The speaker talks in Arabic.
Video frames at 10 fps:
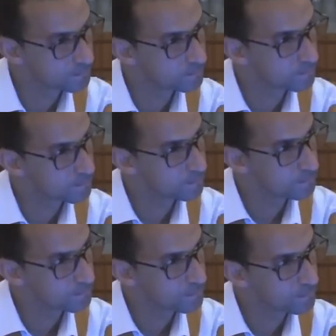لي
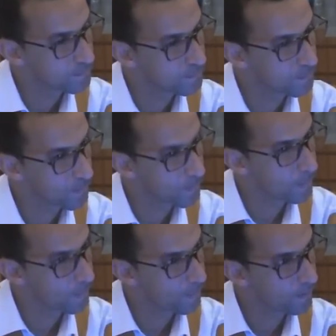نياق والله
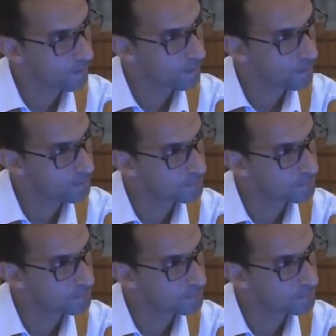بقرات